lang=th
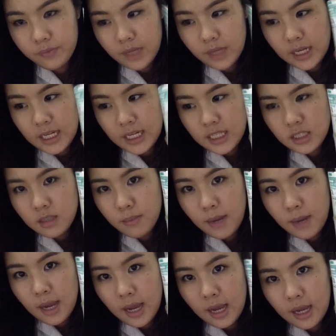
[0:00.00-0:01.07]
อันนี้ซื้อ
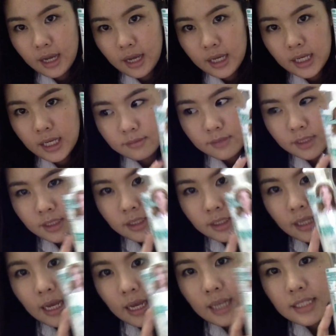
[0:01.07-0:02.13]
มาคือ
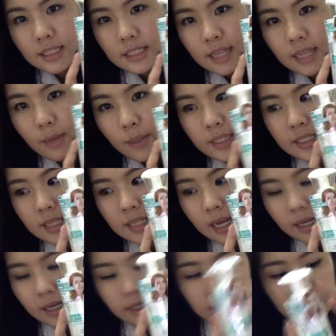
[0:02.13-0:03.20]
ถ้าในวัดสั
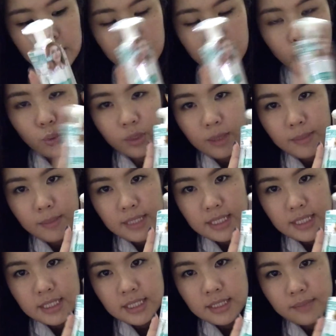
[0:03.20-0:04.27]
นหรือบูธเนี่ยมันจะ
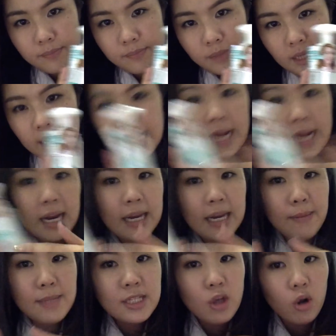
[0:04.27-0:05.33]
ขนาดอันนี้
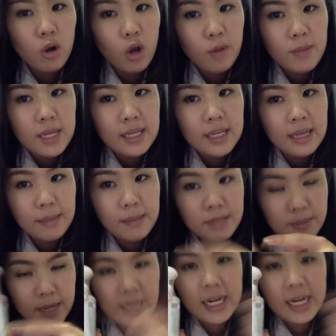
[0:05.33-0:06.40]
เป็น200 มิลนะมันจะ
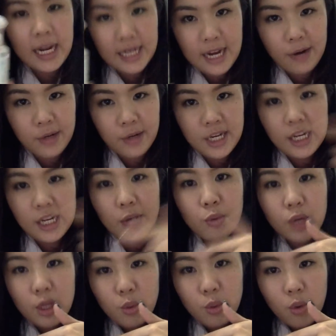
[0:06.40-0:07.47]
มีขนาดใหญ่กว่านี้แต่คุณ
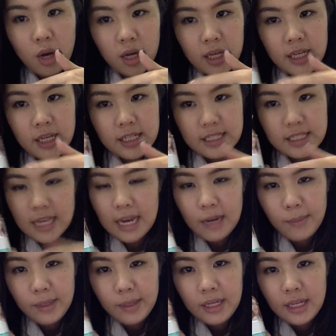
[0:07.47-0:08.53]
กี้กลัวใช้แล้
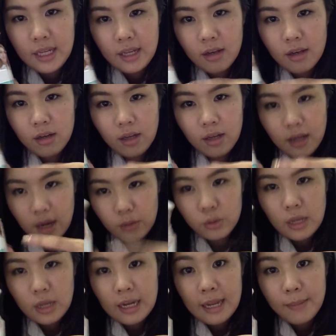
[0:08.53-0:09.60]
วไม่ดีก็เลยเอา
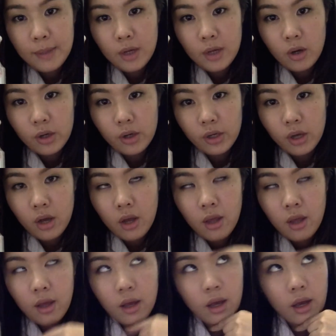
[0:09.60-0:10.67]
อันเล็กมาก่อนเนาะ
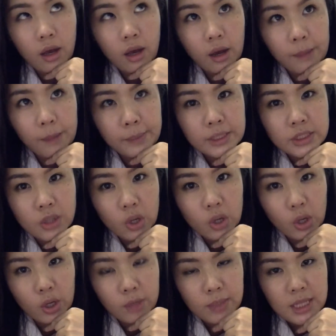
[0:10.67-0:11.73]
มัน
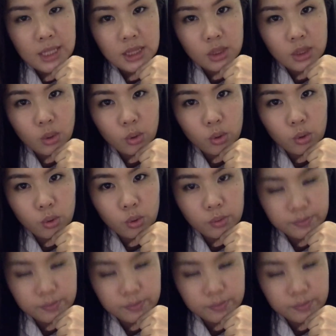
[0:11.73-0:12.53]
200 มิลตกอยู่